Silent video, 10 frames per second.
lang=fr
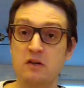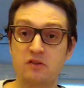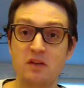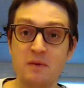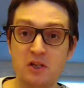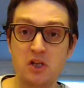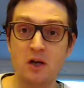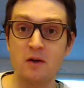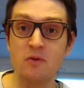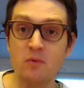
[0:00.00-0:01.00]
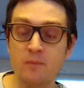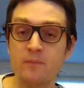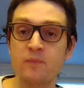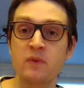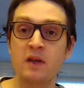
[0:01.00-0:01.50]
Ce serait bien que j'ai un nom.
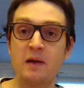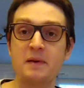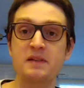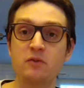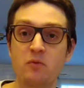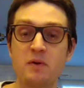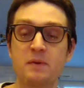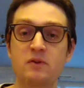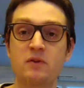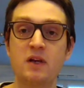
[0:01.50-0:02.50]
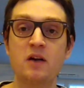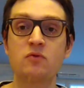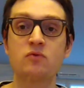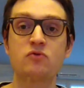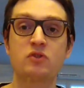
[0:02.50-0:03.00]
Et eh bien ça tombe bien parce qu'il y a un
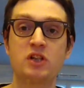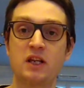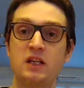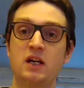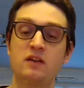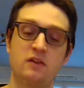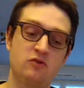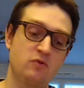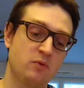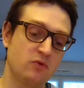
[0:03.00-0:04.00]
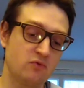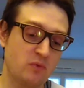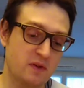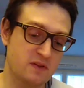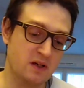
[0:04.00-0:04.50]
nom sur chaque carte. j'en prends une
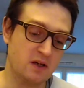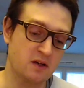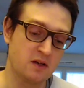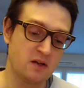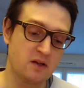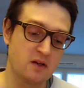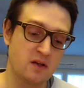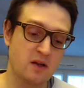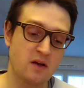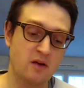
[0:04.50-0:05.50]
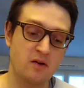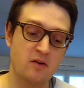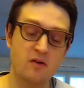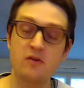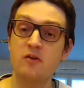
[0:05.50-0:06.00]
au hasard.
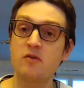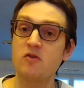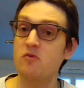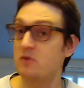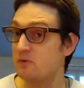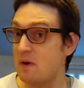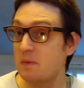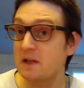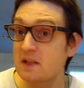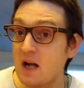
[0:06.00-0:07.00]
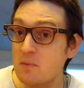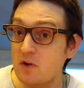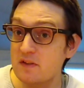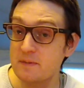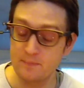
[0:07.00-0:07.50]
Euh, ben, je vais m'appeler
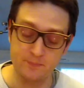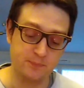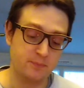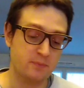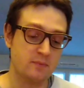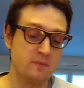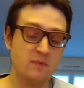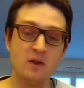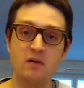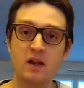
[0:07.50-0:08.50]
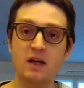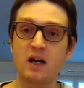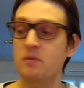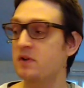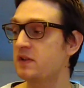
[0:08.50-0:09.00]
Cramoisi. Voilà,
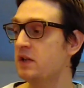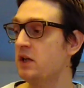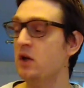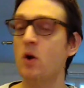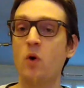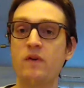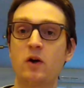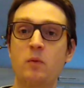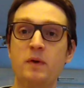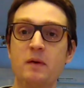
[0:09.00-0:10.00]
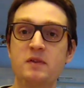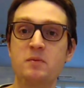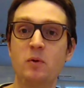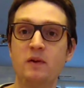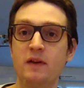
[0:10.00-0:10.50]
Cramoisi. On va camper un
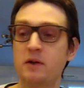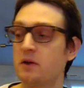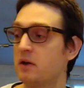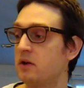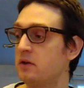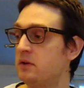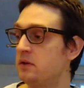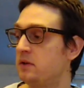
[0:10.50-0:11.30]
petit peu le décor.